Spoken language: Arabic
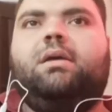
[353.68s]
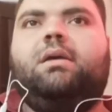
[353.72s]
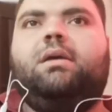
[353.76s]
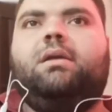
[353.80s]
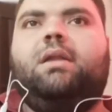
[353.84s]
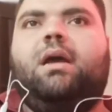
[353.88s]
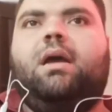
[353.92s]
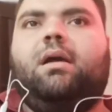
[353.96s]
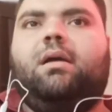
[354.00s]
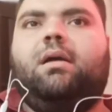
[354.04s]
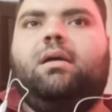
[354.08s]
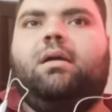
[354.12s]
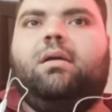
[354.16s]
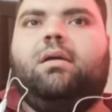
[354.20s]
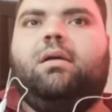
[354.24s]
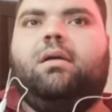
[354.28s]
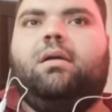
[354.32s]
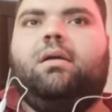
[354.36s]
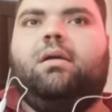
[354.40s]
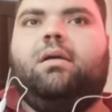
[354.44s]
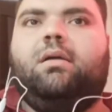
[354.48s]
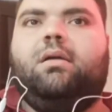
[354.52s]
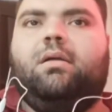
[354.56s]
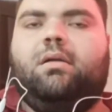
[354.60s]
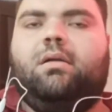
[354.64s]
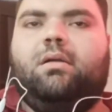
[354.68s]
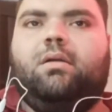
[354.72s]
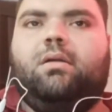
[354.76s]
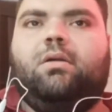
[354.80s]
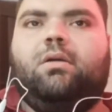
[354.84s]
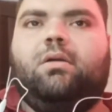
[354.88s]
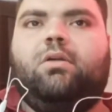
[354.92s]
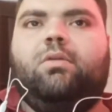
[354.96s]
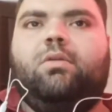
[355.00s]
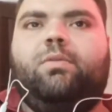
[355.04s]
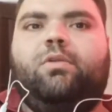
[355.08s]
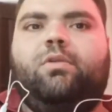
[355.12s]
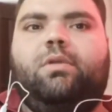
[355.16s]
لاقى آه،
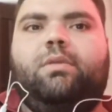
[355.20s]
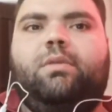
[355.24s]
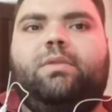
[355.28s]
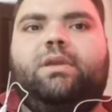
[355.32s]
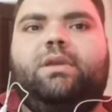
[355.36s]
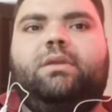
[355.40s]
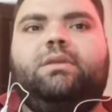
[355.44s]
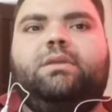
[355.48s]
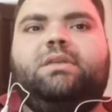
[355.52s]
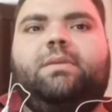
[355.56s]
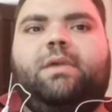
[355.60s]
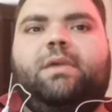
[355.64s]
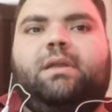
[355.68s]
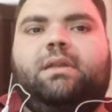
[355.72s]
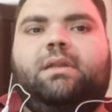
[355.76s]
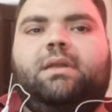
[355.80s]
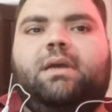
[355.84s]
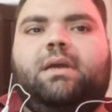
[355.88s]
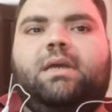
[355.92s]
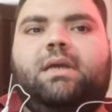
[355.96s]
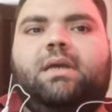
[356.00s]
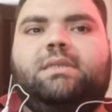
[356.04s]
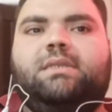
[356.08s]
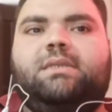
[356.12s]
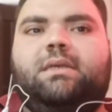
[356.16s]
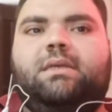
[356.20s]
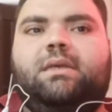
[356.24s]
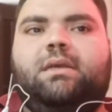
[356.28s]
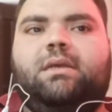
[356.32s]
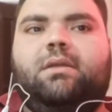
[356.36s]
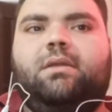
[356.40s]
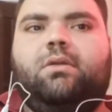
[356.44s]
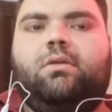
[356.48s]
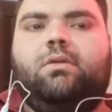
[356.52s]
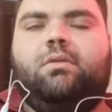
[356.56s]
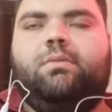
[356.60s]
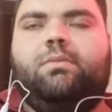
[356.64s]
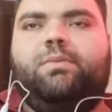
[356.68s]
قبول من شبكه
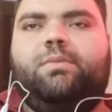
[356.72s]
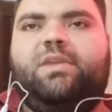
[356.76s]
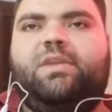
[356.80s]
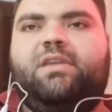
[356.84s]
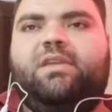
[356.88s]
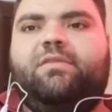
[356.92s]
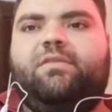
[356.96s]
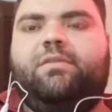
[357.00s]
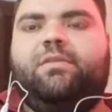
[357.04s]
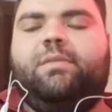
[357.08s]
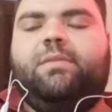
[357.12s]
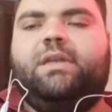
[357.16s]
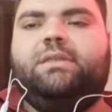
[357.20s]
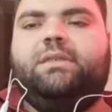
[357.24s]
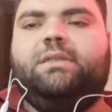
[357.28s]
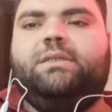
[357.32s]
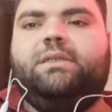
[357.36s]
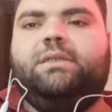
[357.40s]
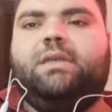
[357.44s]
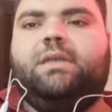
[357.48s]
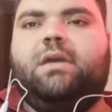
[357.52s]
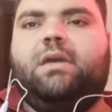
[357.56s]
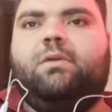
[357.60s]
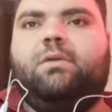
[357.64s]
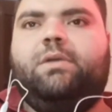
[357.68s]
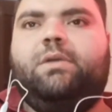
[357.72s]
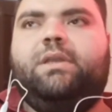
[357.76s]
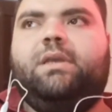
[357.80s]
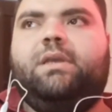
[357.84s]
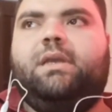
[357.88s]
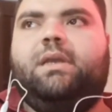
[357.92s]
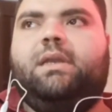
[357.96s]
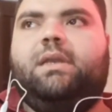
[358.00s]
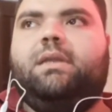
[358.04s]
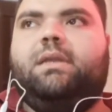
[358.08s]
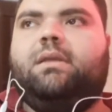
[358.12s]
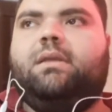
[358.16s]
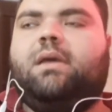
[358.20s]
الاغاثه الاوروبيه في بلجيكا وهي
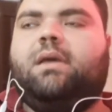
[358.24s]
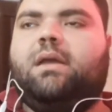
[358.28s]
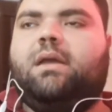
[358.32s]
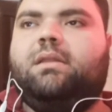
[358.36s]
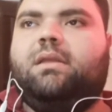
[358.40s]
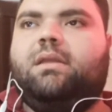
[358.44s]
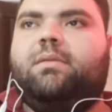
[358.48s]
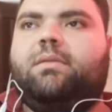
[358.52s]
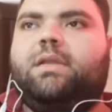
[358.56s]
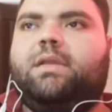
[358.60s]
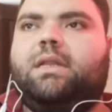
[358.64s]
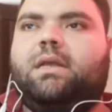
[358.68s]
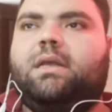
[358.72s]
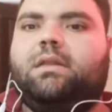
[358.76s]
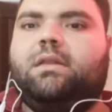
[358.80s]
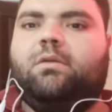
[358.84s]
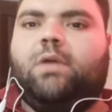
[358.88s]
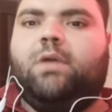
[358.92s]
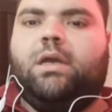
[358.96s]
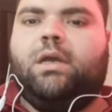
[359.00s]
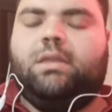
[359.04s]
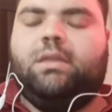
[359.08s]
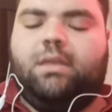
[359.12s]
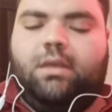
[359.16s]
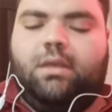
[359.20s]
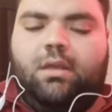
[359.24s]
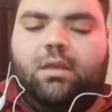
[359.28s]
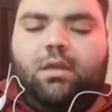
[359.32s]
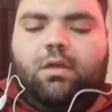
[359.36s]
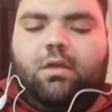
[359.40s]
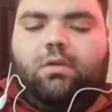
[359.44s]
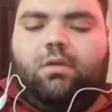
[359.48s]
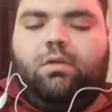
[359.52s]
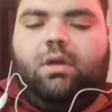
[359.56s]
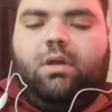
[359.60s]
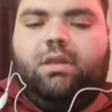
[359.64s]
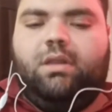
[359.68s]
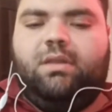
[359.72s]
اللي قدمت الادوات
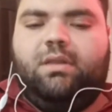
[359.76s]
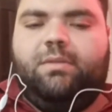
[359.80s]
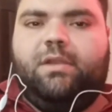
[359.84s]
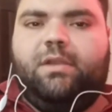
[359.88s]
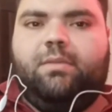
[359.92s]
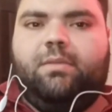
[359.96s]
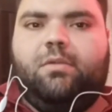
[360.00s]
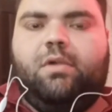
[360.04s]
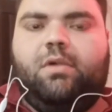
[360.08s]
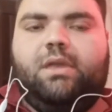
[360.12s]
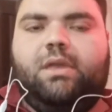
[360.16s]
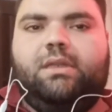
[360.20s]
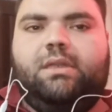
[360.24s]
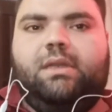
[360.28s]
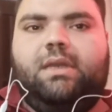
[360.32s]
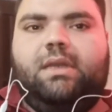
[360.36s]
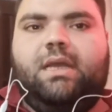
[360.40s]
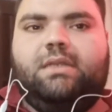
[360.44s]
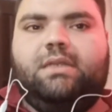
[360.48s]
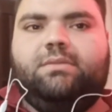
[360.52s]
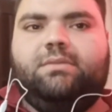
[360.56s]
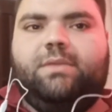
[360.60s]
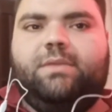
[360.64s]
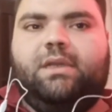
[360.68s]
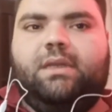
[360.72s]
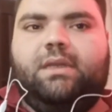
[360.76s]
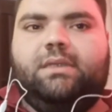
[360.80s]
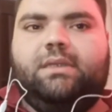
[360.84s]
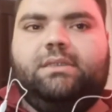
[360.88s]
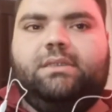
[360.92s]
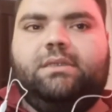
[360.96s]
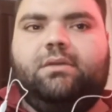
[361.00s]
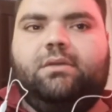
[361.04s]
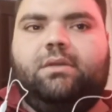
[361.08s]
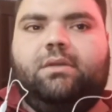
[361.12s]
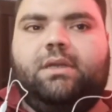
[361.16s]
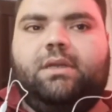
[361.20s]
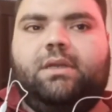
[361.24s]
وقدمت المواد اللازمه الله
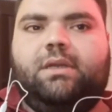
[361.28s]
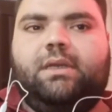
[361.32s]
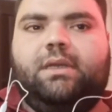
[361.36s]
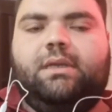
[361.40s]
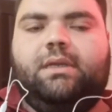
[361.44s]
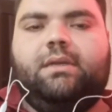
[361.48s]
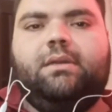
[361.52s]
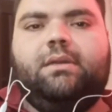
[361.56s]
يجزيهم خير